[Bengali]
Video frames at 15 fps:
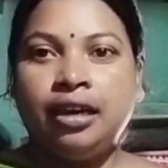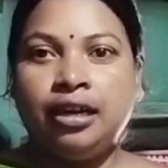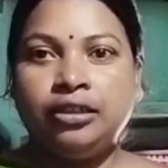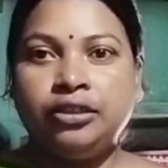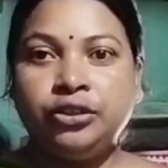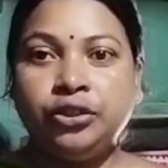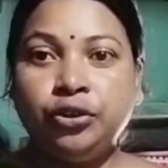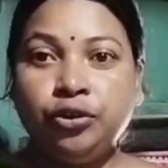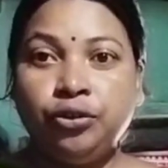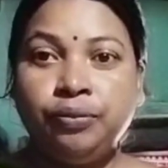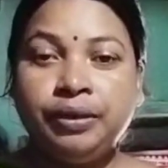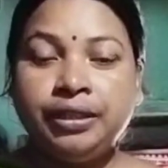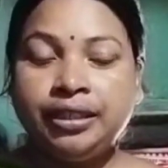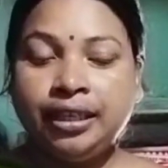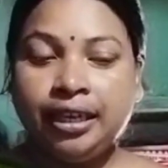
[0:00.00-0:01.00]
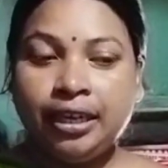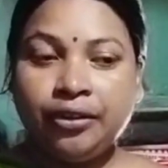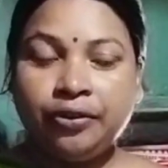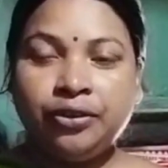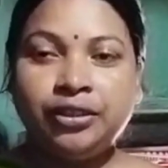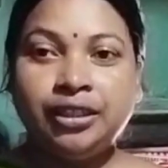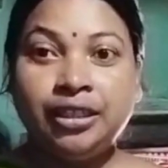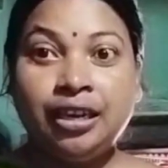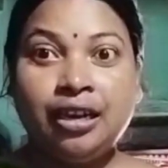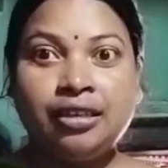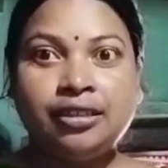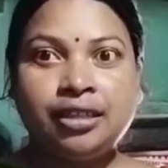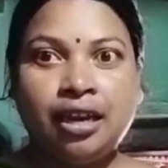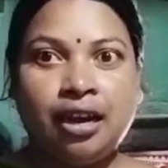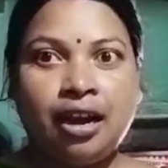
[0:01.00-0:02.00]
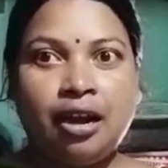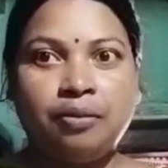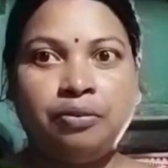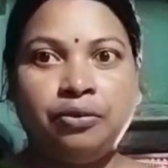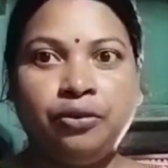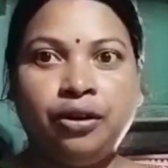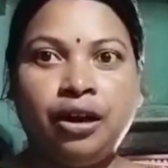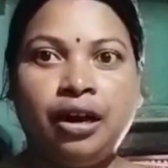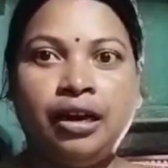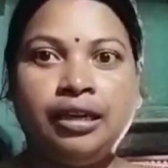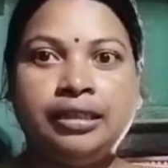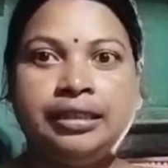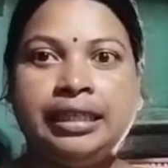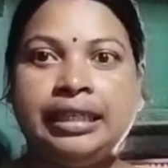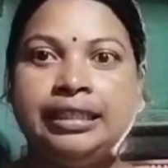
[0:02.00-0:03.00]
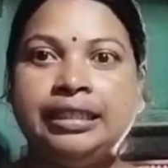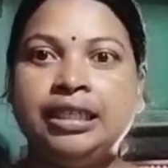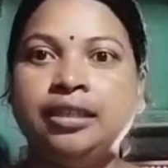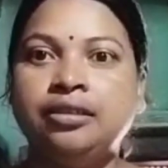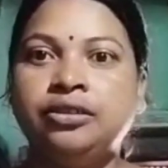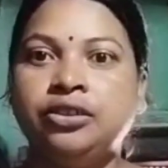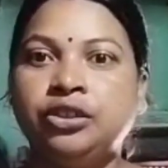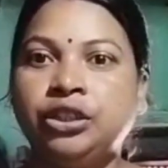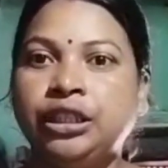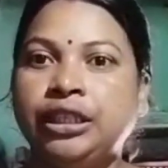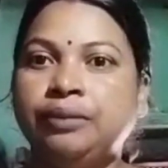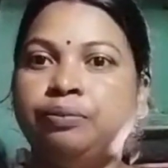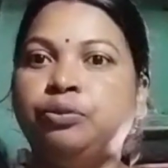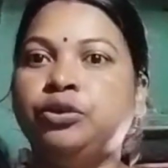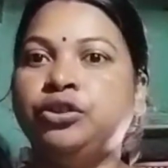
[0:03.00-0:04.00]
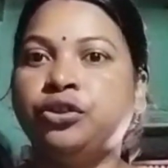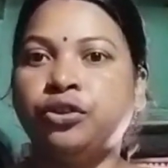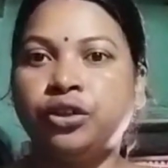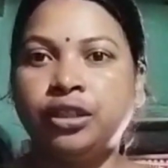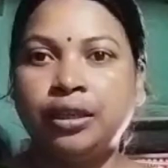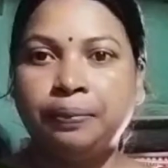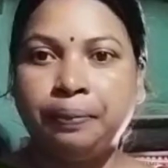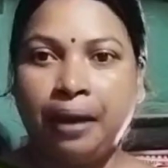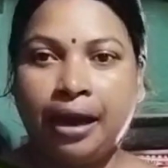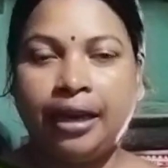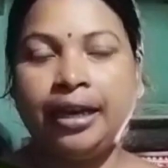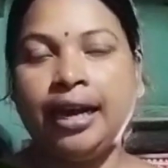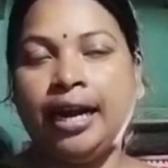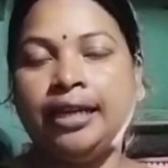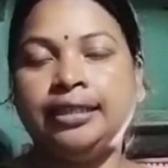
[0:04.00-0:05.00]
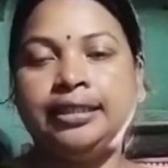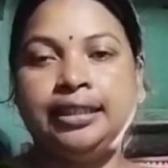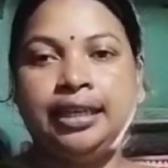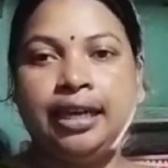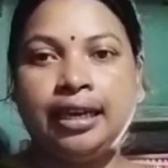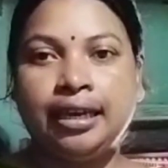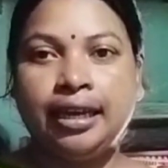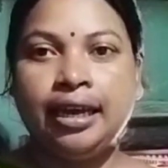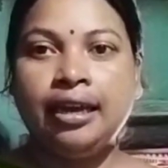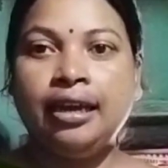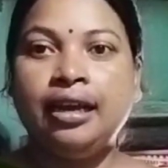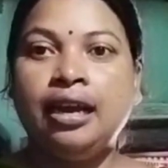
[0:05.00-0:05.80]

আর চলো বেশি লেট করছি না চা খাবো আর দেখছি যদি পুজো করতে পারি ঘাঁটসি লাগিয়ে